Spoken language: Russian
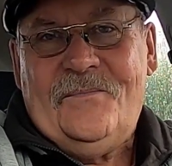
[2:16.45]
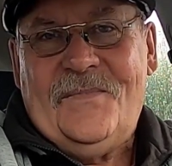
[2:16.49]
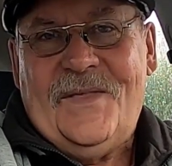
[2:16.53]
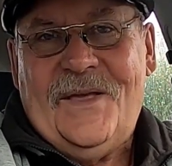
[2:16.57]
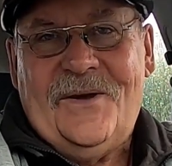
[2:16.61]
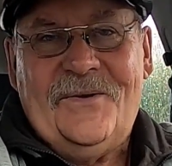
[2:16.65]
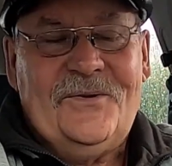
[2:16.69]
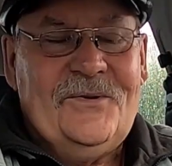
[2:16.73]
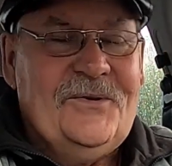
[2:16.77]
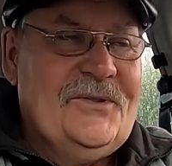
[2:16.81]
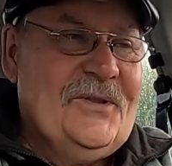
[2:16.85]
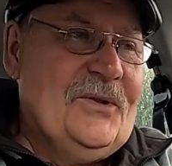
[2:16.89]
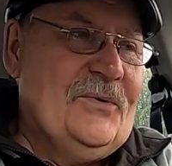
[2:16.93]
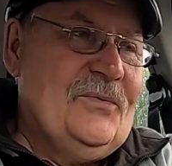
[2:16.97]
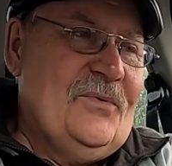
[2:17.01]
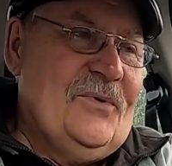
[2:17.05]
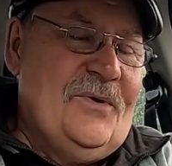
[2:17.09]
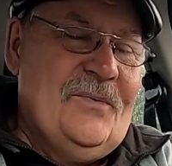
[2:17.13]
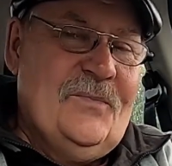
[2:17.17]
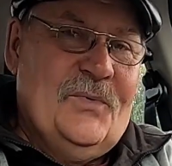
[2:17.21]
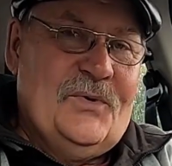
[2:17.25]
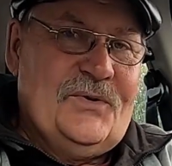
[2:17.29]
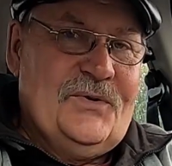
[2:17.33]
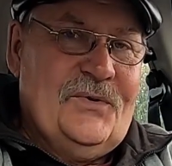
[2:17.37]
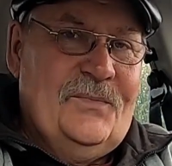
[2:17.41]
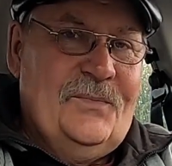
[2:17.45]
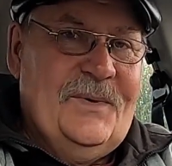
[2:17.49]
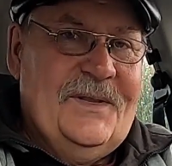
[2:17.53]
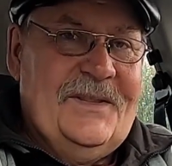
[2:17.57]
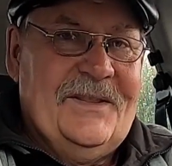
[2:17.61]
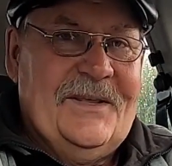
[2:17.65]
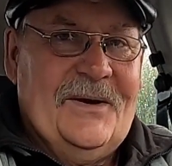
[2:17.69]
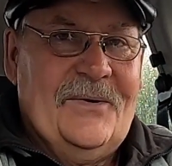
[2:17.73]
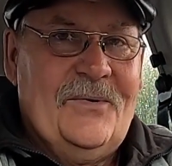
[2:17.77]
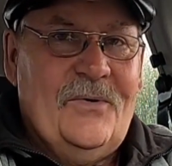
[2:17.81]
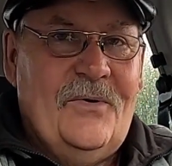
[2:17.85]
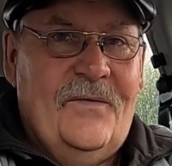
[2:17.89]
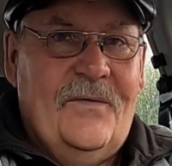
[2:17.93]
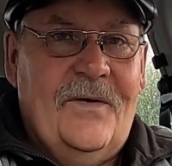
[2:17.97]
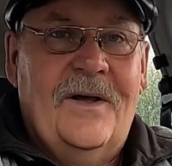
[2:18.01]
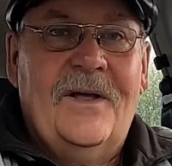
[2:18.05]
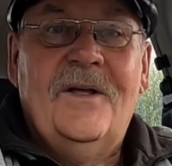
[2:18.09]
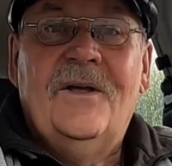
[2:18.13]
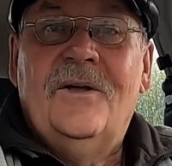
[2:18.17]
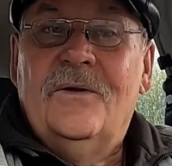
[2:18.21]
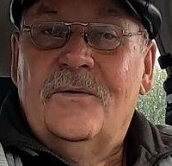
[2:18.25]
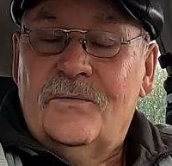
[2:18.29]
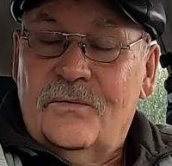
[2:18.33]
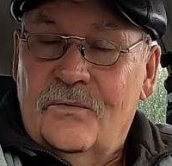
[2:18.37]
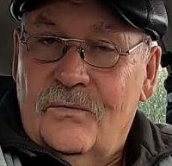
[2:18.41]
Я говорю, да ну не может быть такого.
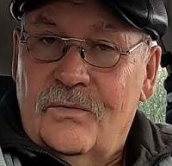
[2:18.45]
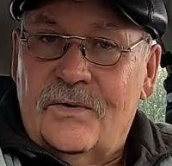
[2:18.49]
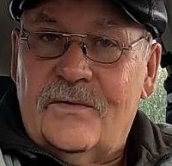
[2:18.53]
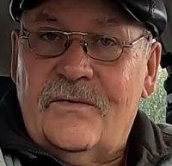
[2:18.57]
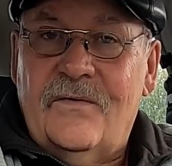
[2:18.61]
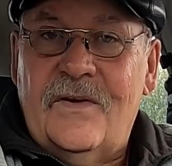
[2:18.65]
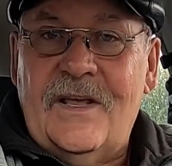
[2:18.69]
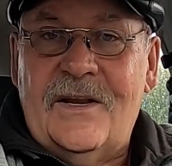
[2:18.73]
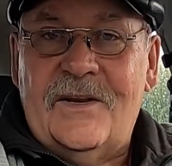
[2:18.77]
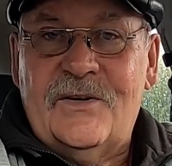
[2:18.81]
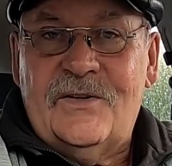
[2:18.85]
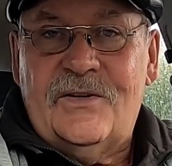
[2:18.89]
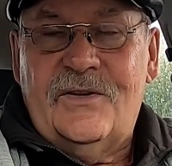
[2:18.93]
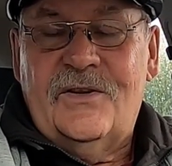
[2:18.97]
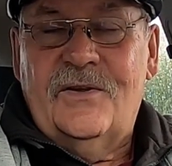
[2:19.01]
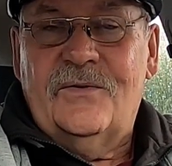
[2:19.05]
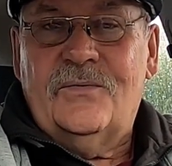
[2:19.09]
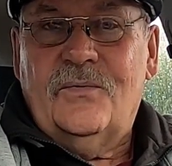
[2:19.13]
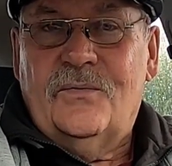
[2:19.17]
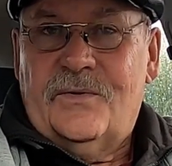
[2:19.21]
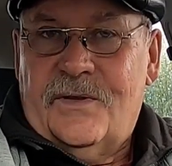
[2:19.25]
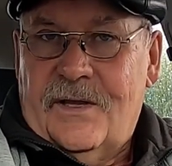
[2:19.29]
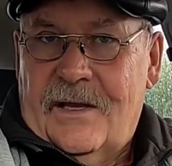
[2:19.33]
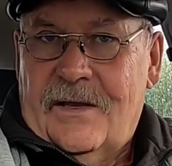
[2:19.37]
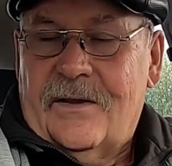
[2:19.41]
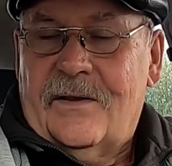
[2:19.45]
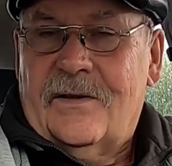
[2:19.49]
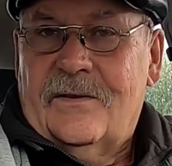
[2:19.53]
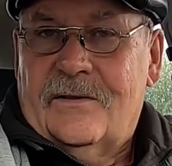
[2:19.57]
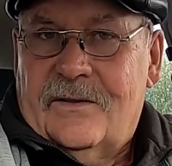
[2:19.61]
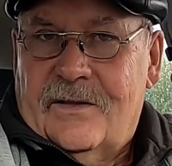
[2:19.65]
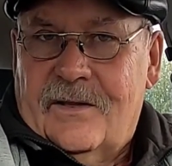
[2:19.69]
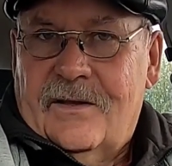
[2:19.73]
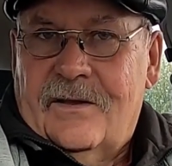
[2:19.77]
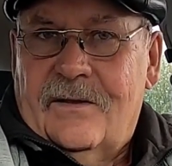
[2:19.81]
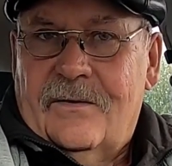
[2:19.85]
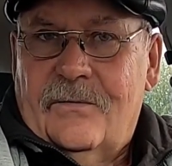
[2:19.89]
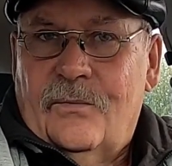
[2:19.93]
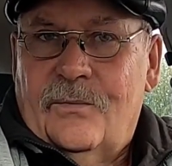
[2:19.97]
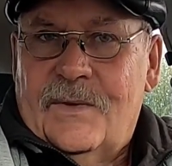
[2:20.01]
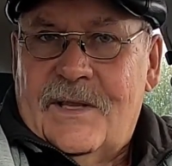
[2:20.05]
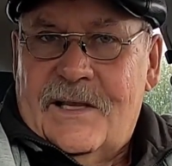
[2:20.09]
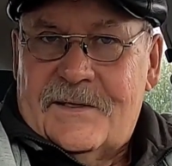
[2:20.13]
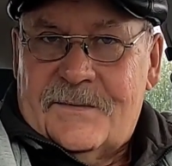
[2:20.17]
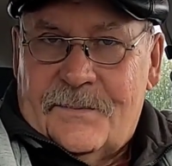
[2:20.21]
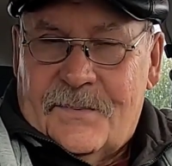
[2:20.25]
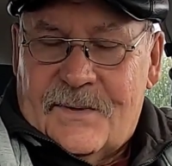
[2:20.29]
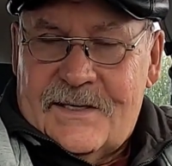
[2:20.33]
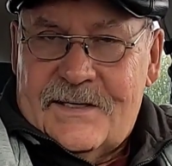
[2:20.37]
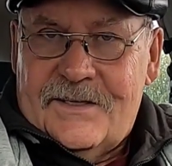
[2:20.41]
Ну вот веришь, нет, тут я говорю, ты у
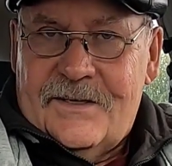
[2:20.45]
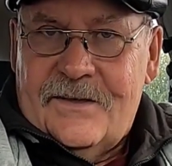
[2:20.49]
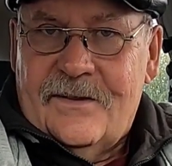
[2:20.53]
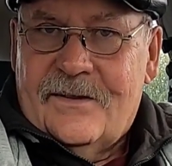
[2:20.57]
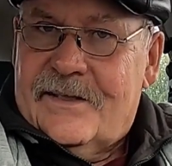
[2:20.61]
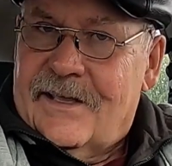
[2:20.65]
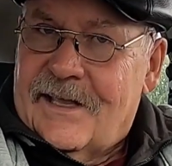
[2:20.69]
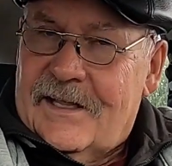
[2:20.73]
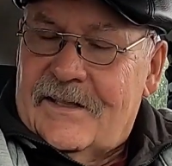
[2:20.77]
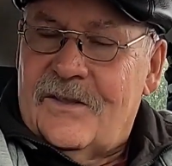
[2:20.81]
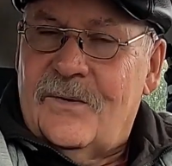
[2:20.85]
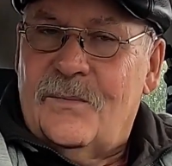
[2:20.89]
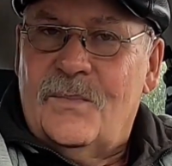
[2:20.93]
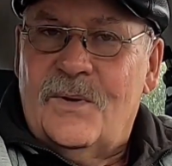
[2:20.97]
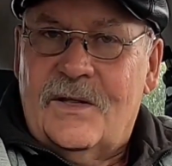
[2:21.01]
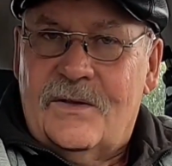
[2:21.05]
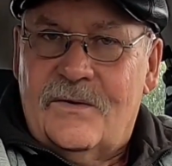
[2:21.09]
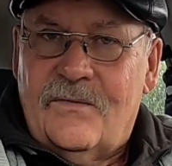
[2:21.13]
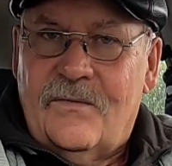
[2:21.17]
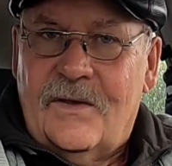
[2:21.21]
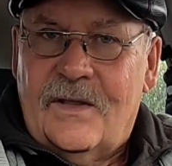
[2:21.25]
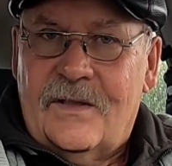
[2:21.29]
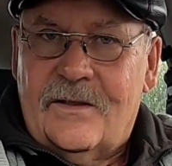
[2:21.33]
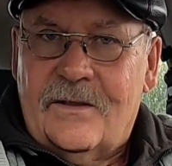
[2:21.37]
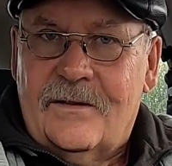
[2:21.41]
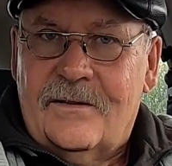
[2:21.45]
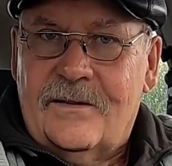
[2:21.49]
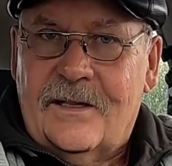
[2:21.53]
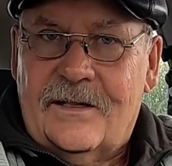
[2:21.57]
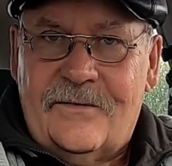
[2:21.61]
меня спросил, я тебе ответил.